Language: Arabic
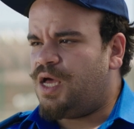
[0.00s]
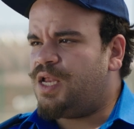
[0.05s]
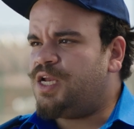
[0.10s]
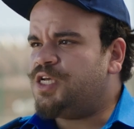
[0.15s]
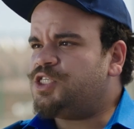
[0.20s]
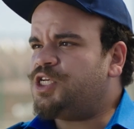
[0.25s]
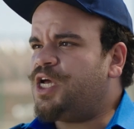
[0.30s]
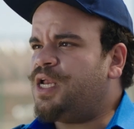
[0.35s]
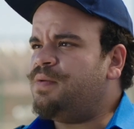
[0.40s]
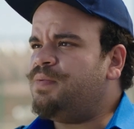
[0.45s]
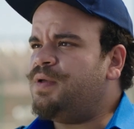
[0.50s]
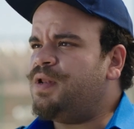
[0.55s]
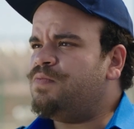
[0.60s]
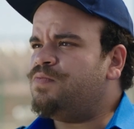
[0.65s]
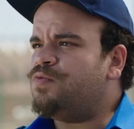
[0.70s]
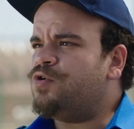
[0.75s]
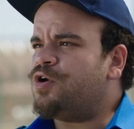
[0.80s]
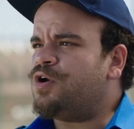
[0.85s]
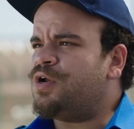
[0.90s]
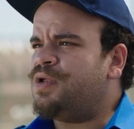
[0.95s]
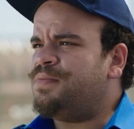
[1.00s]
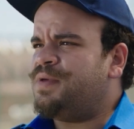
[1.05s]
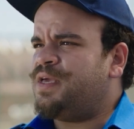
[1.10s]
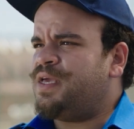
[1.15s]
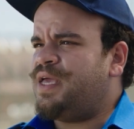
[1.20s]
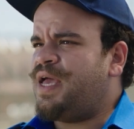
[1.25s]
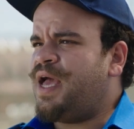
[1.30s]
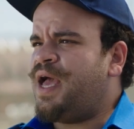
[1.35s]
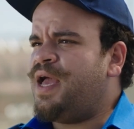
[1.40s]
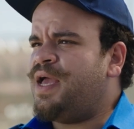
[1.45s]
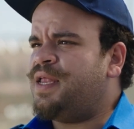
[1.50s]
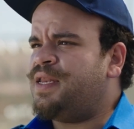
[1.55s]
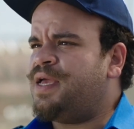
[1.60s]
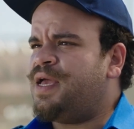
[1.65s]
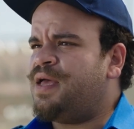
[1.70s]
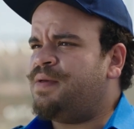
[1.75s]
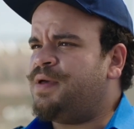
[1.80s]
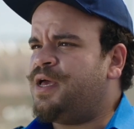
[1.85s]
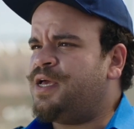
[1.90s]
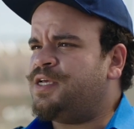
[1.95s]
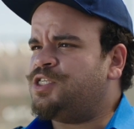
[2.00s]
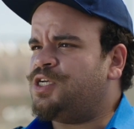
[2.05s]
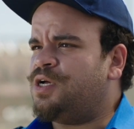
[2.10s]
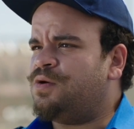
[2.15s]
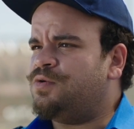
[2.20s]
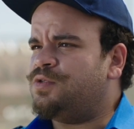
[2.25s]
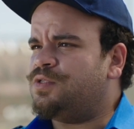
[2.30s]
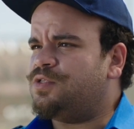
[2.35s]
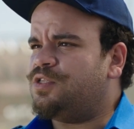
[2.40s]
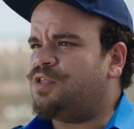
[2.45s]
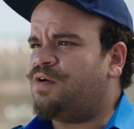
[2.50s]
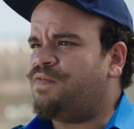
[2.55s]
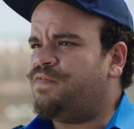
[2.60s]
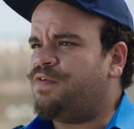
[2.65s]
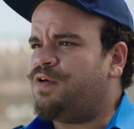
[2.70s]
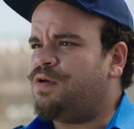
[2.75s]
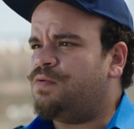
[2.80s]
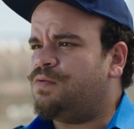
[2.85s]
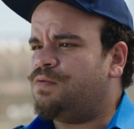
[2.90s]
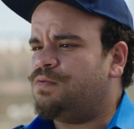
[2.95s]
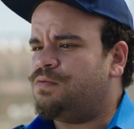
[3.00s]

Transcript: أنا شارب المر من كعاني يا باشا والطفح